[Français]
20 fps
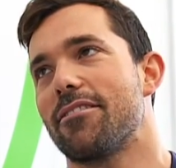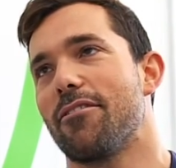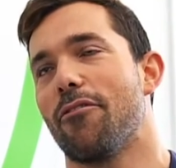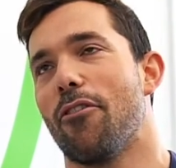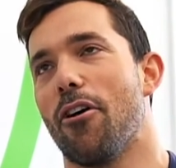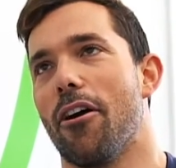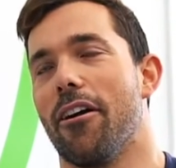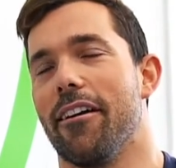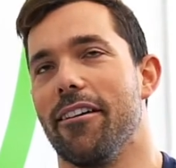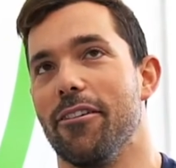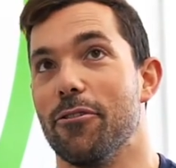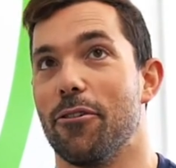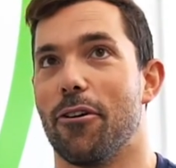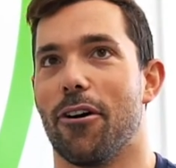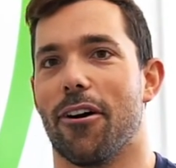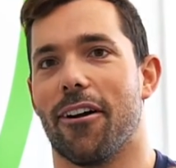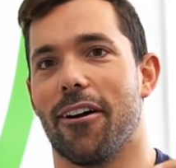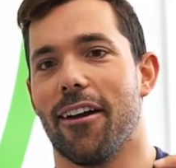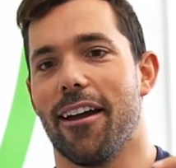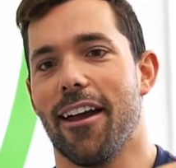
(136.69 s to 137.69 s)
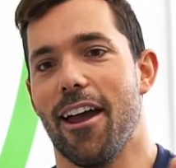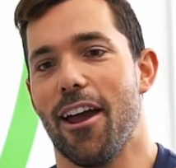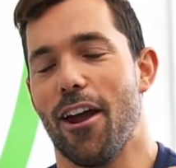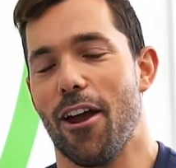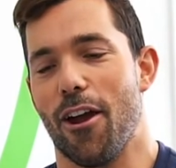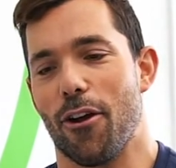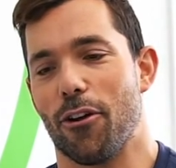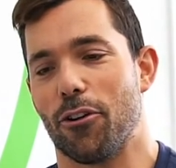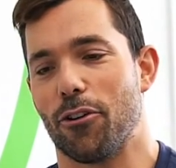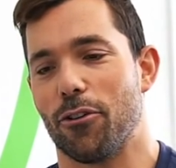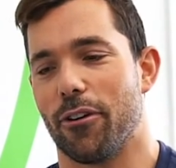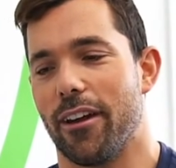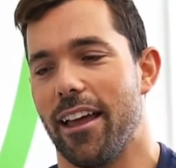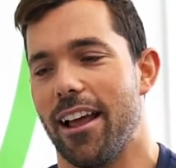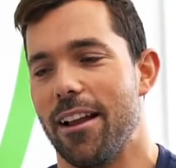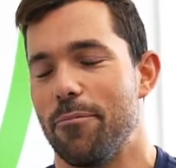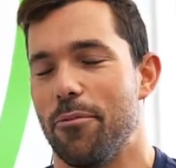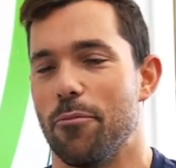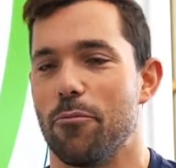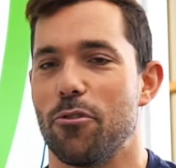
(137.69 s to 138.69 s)
On s'en un U, un, un
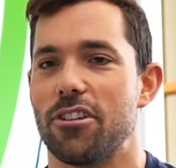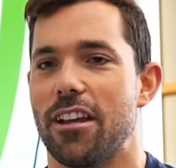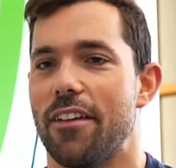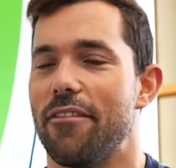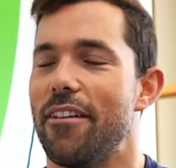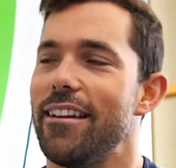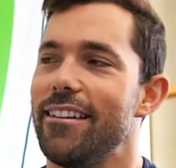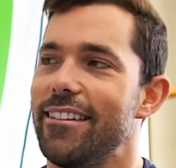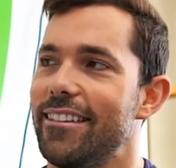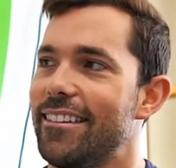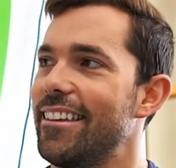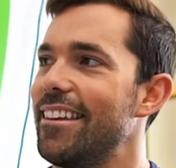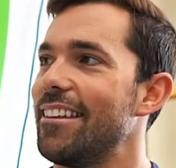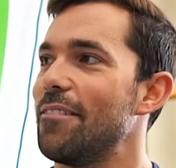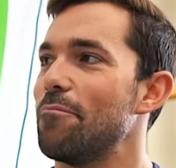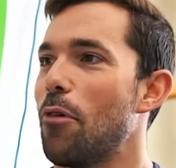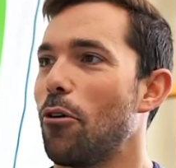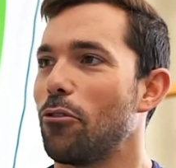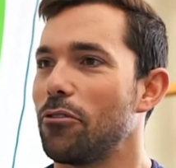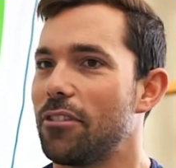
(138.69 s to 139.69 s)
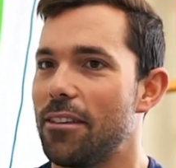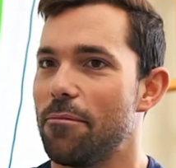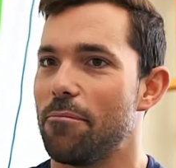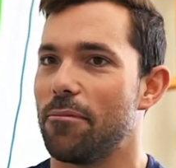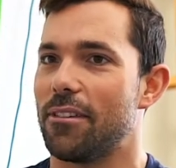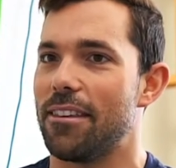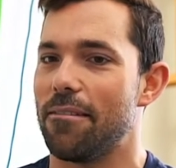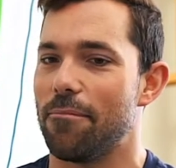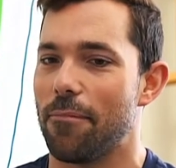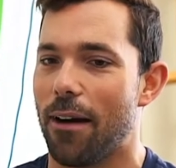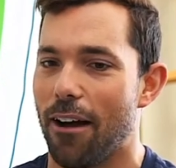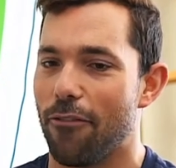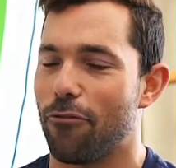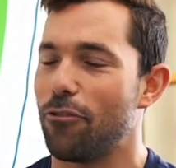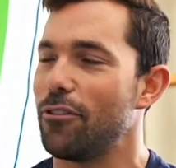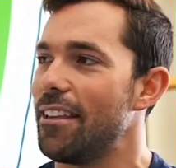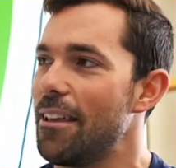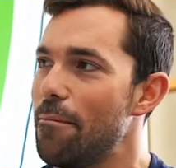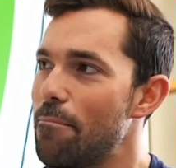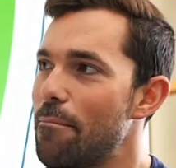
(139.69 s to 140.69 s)
courriel. Puis moi, j'avais l'idée de monde qui,
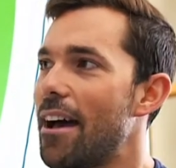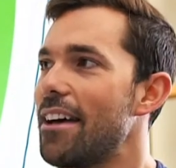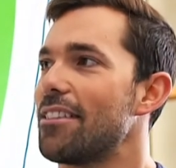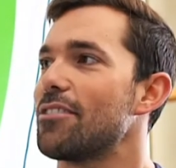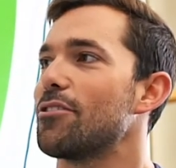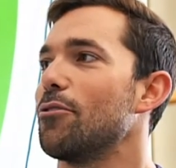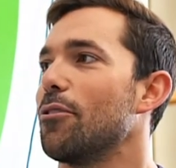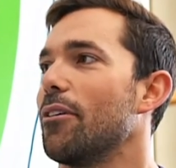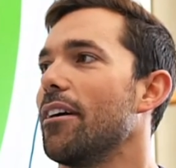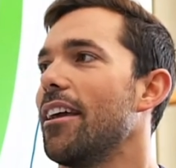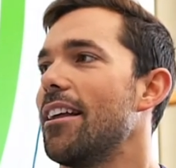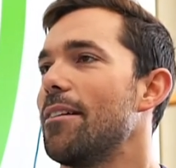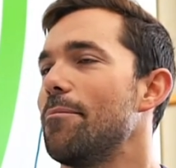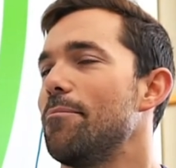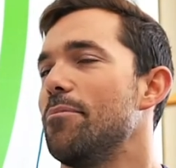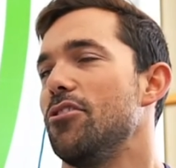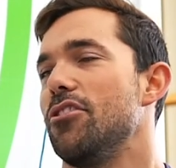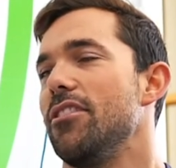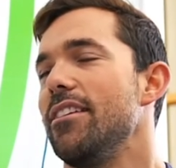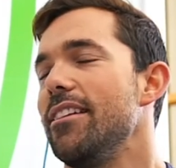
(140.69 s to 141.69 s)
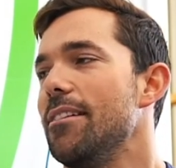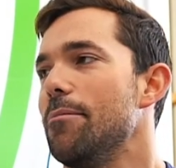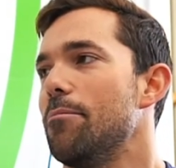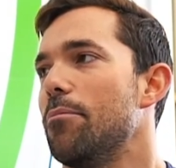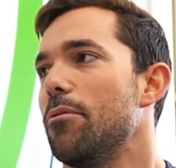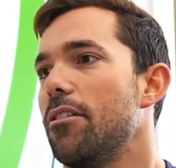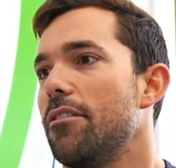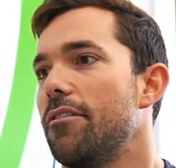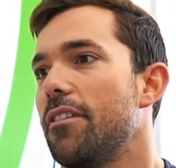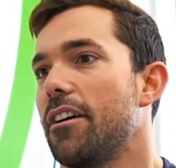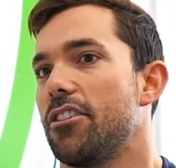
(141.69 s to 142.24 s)
m'envoie des masses courriels, puis j'ai lis pas.